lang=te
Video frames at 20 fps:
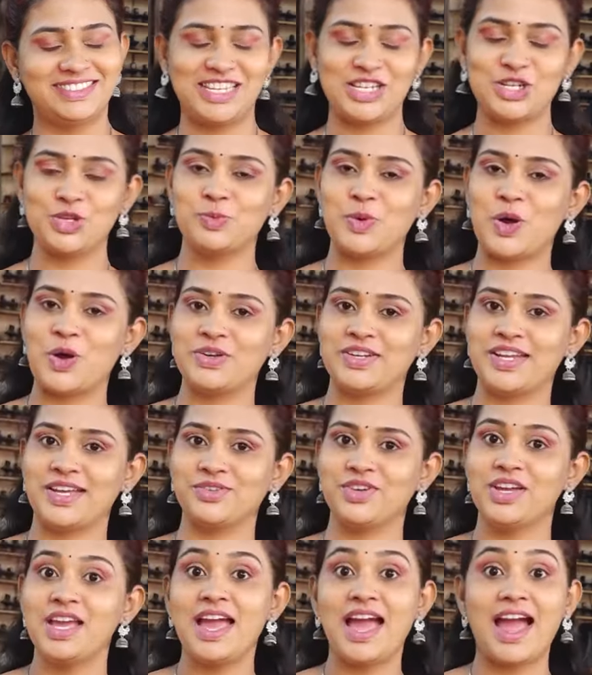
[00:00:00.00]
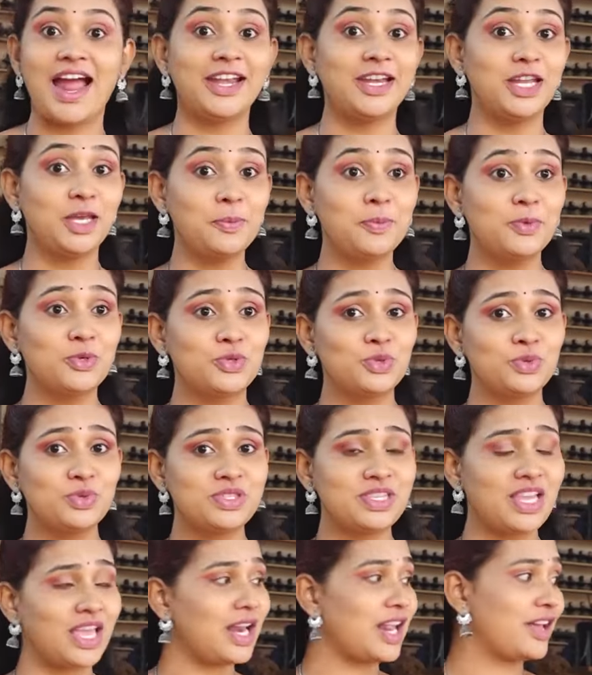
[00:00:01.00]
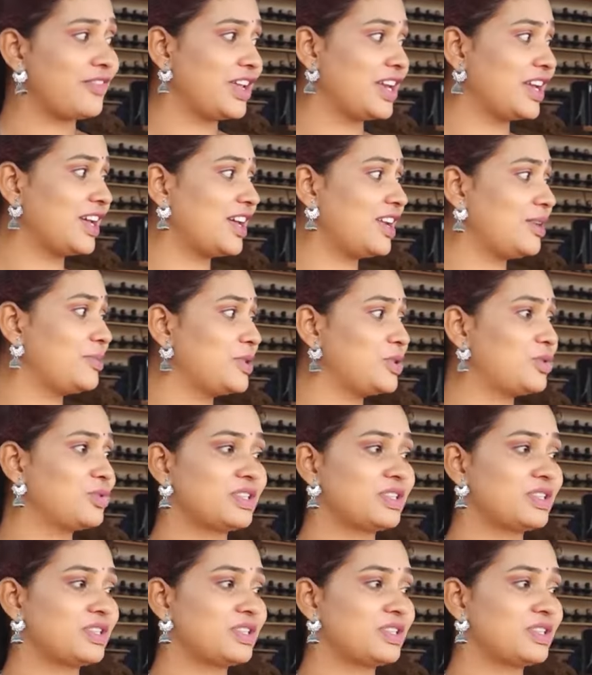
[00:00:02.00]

నేను బాగున్నాను అండ్ ఇప్పుడు చూస్తే నా వెనకాల మీరు